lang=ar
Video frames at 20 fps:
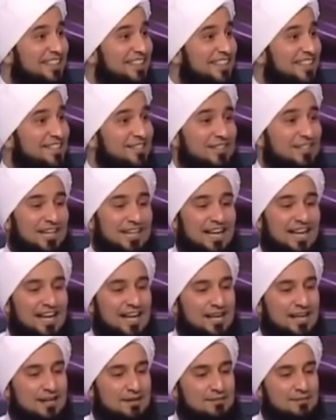
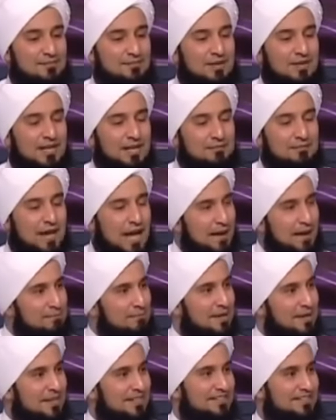عندك من
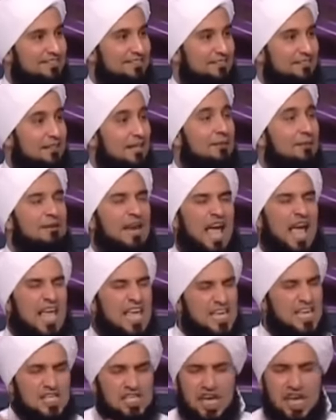المحبة قبل
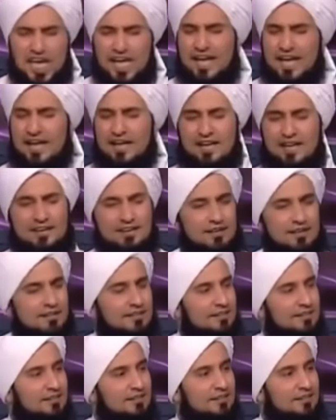أي شيء آخر
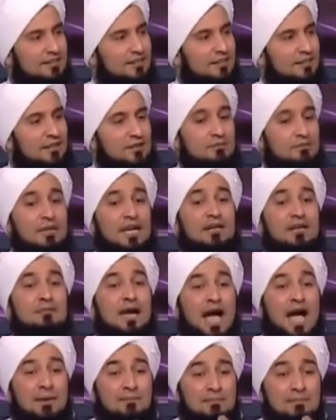من
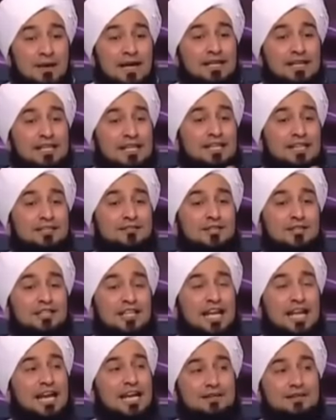المحبة للذي
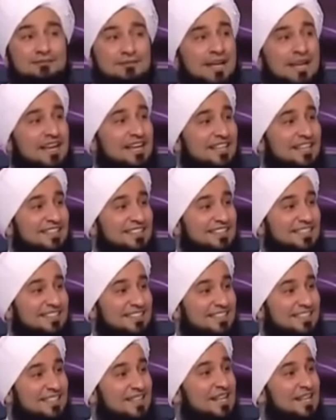تتكلم معه
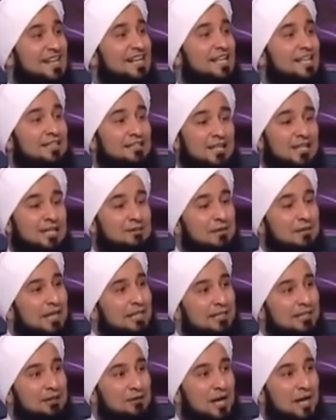عندك من
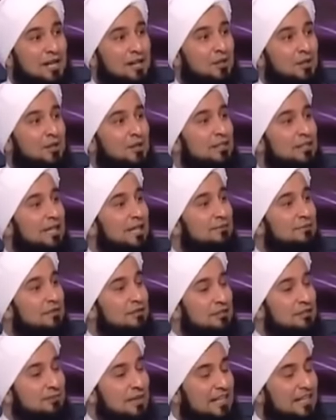التواضع عندك
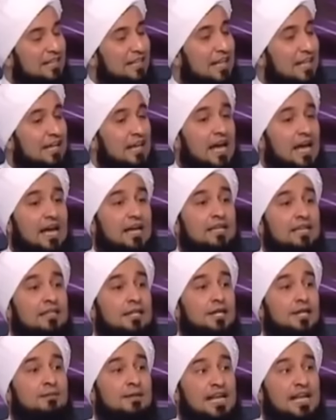من جمال الأخلاق
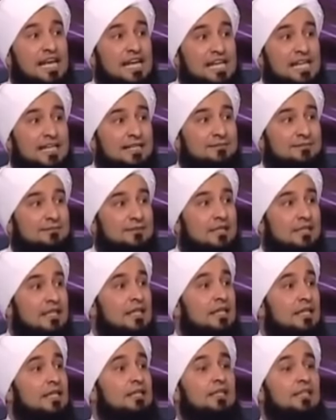عندك من العلم
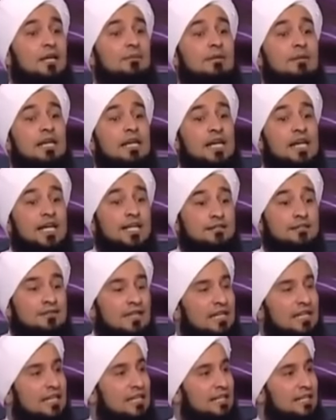عندك من الحرص
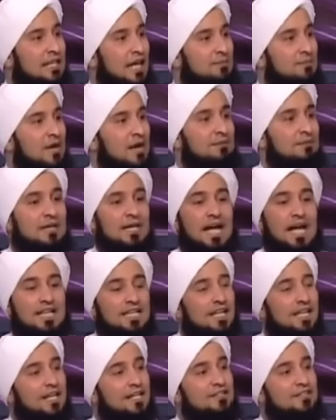على الذي أمامك
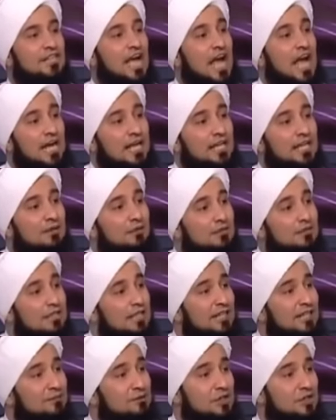هذه الرسائل إذا
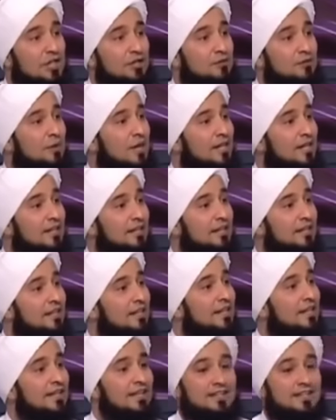وصلت بشكل واضح
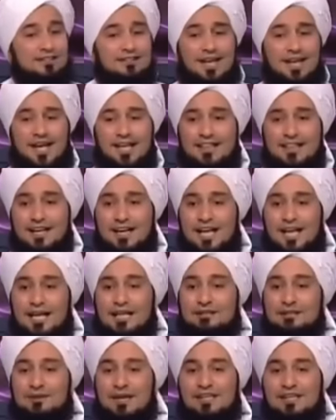عندها إذا
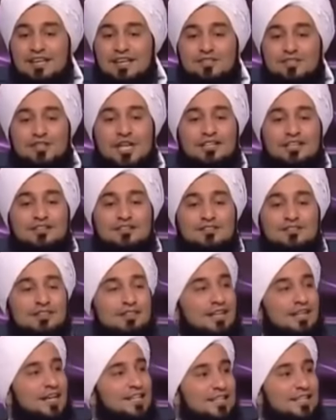رأيت بعض الأشياء
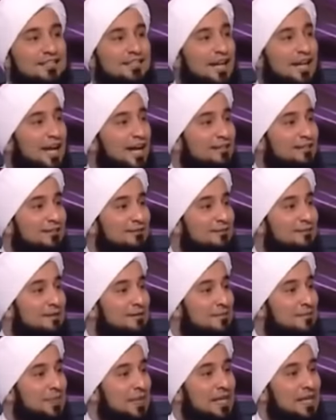تستطيع أن تتخاطب
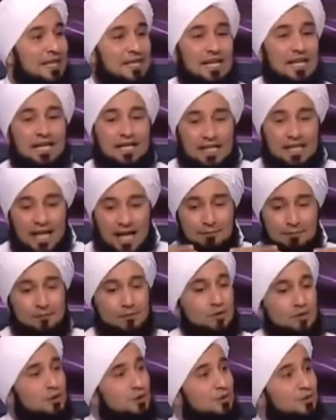لكن قبل
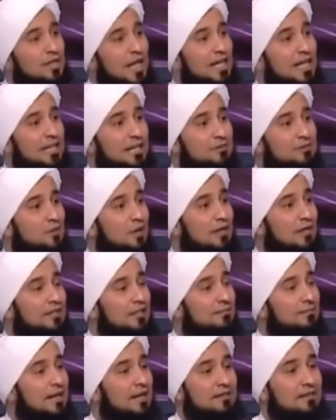وجود هذه
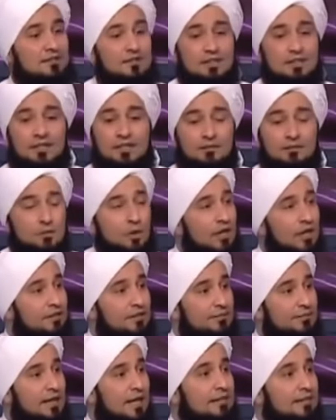المقدمات
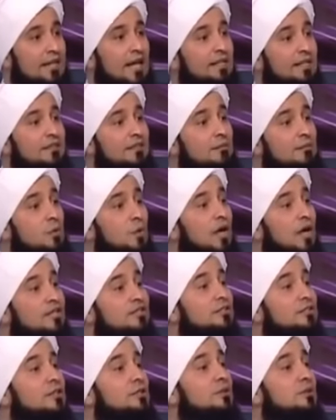مقدمات أنت
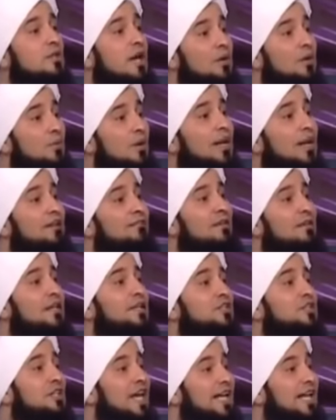مقصر أولا في
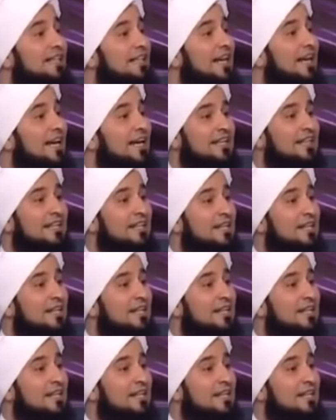إيجادها